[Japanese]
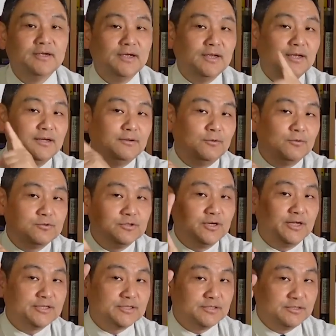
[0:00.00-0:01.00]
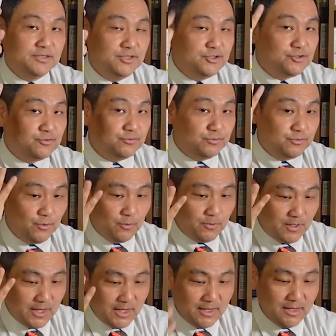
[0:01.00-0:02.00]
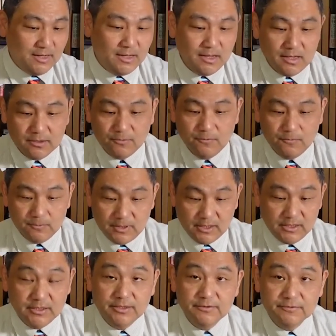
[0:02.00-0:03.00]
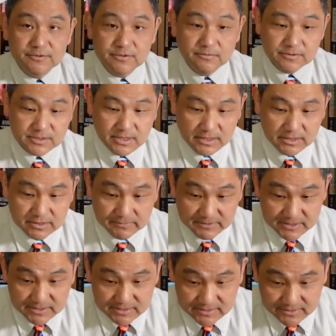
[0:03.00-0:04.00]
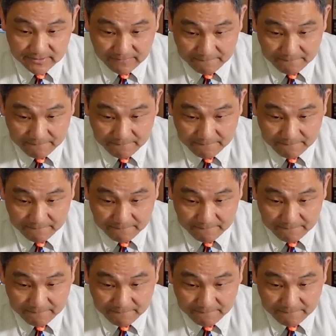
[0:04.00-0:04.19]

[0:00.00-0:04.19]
6月24日のデイリーニュースをお伝えします。